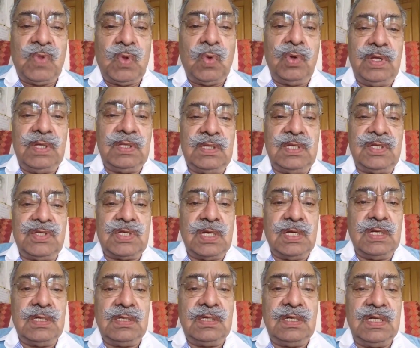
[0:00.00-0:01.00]
कोई
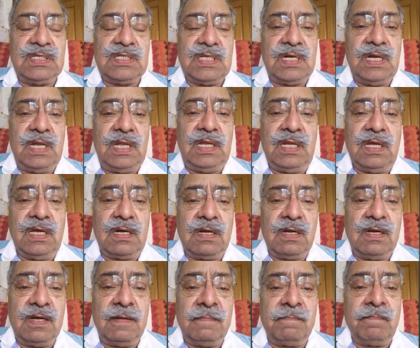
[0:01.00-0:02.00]
अंदेशा नज़र नहीं आ
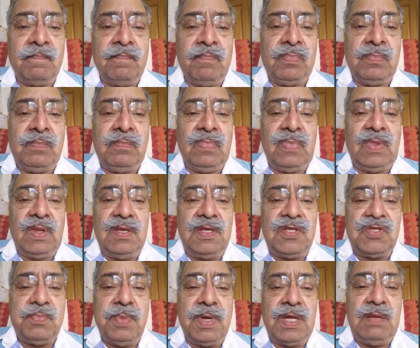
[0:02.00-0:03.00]
रहा
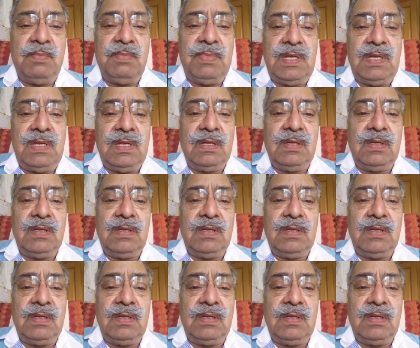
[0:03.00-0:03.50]
इस बारे में